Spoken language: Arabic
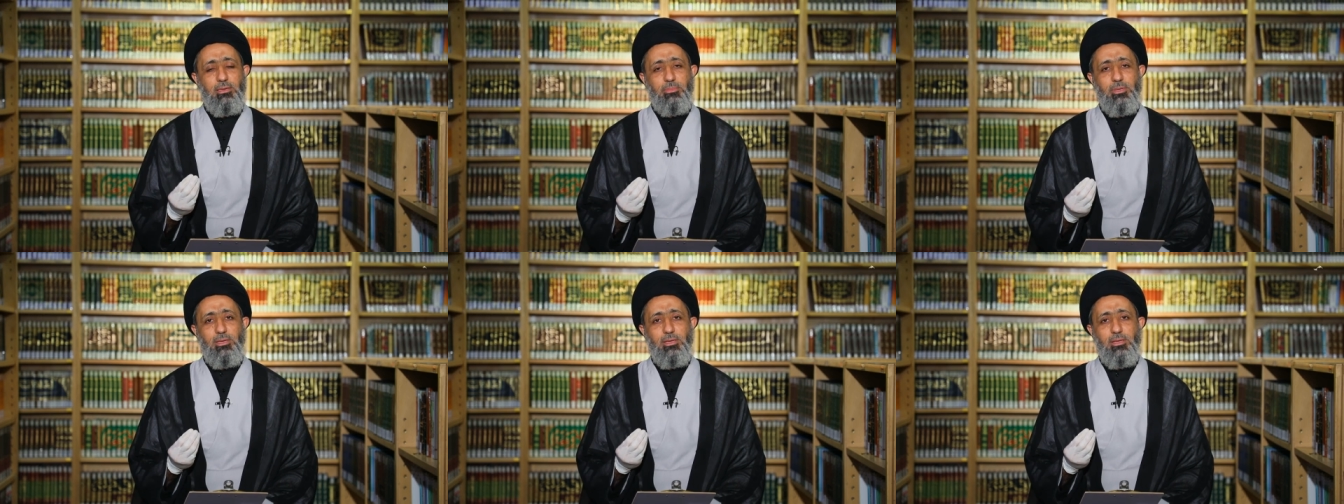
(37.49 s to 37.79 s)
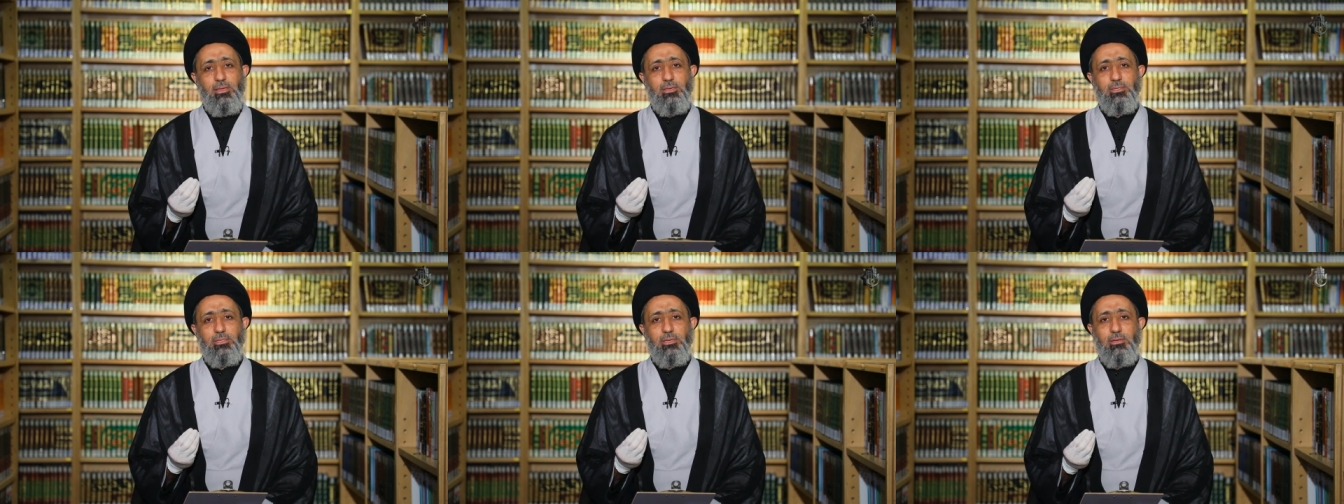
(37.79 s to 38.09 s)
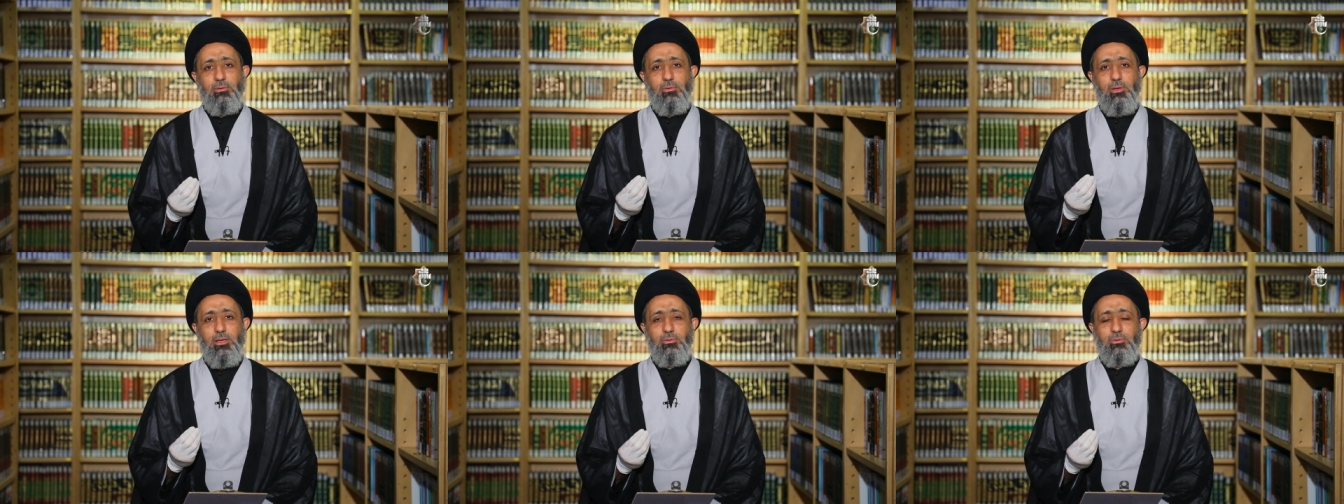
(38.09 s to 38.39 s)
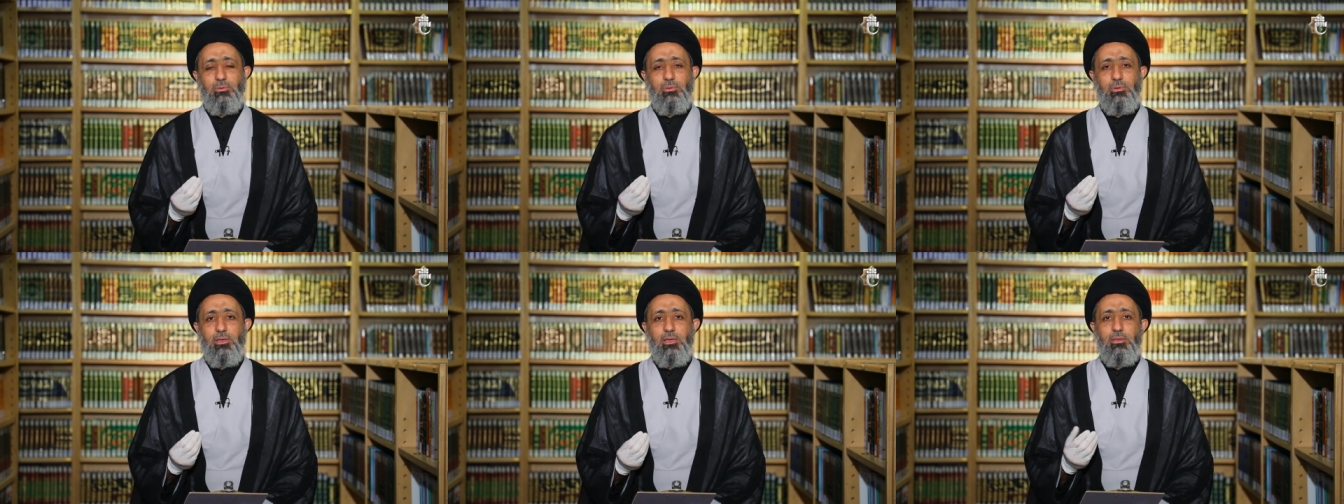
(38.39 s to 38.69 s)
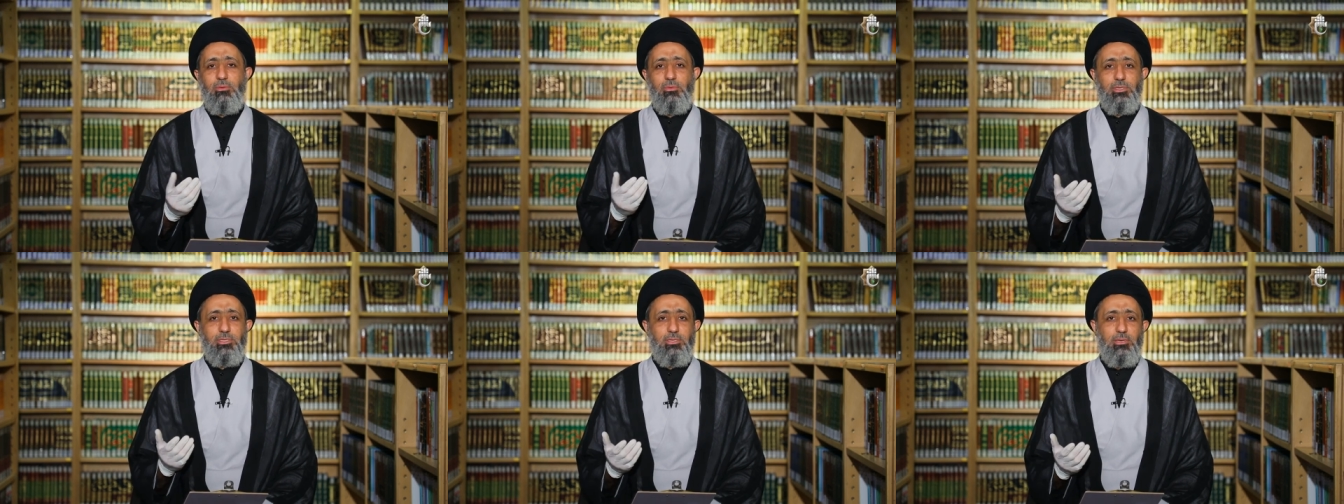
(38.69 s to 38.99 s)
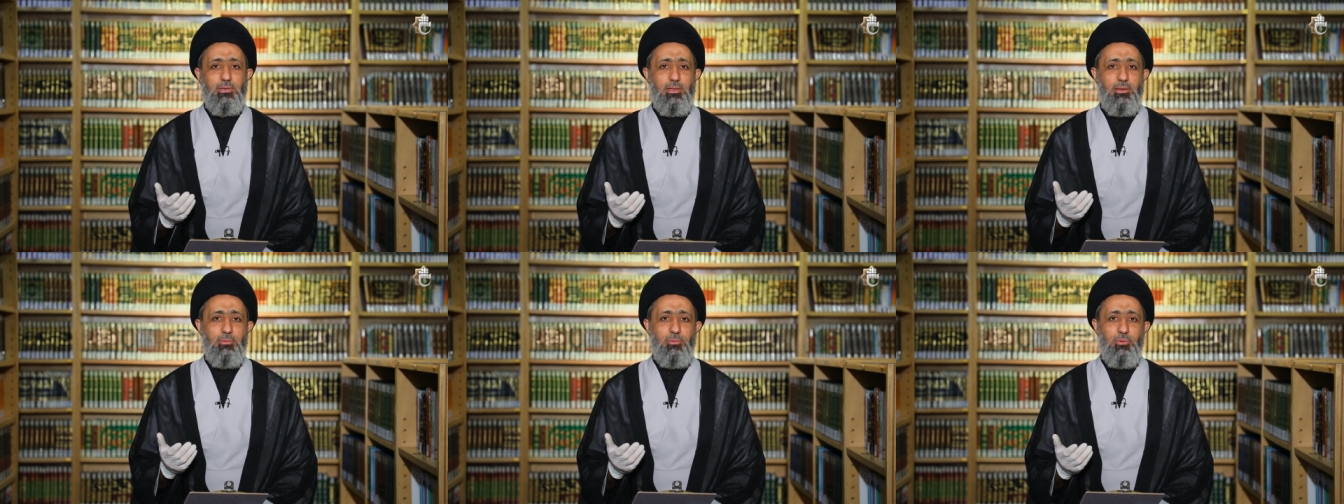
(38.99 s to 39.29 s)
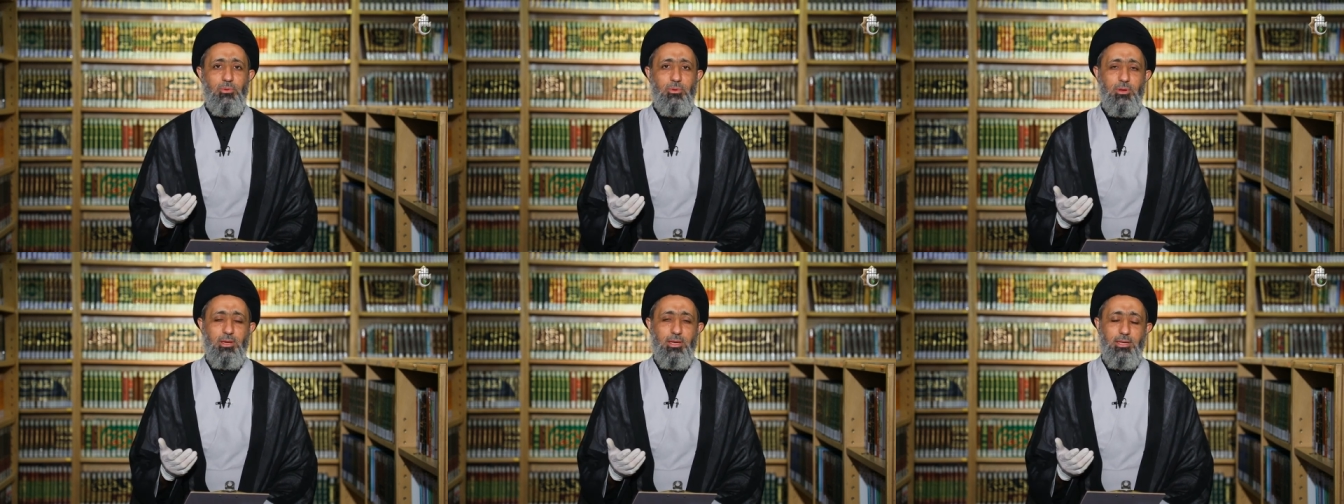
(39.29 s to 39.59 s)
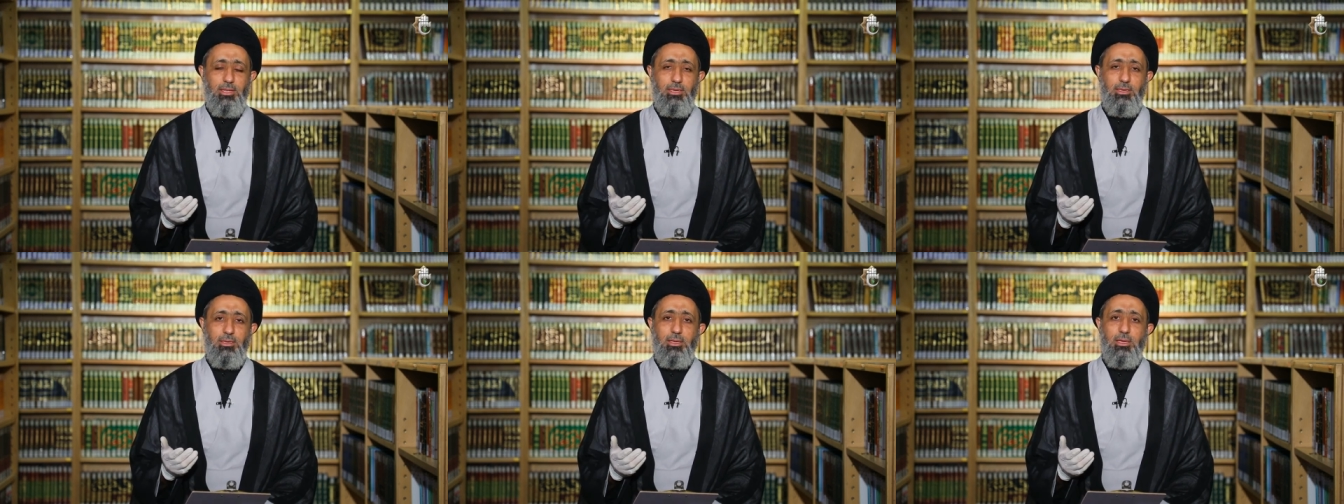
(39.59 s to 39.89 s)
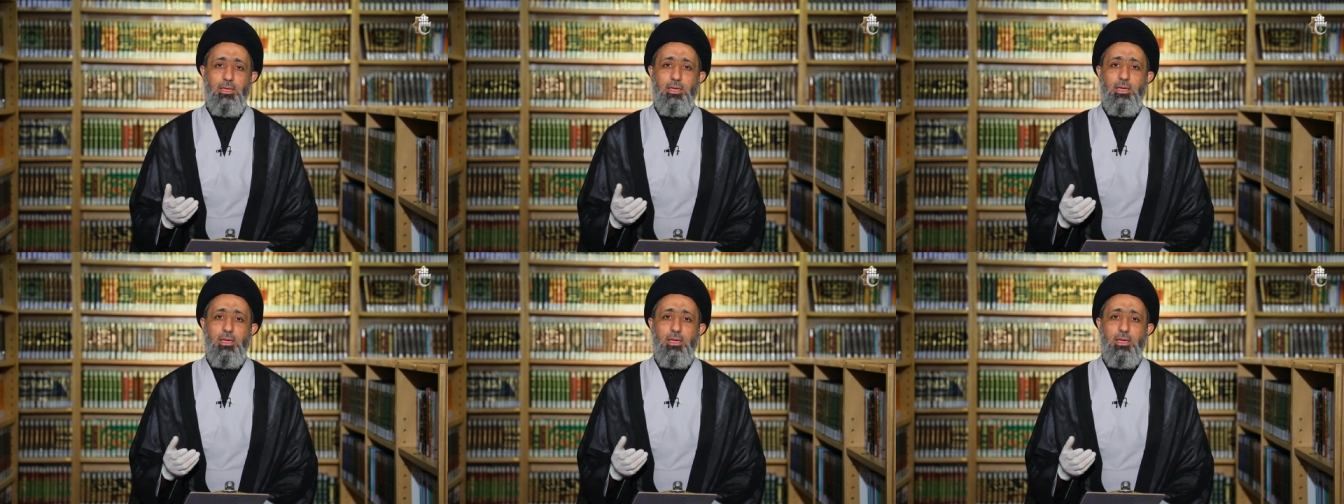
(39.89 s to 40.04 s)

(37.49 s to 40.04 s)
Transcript: بها صلوات الله وسلامه عليه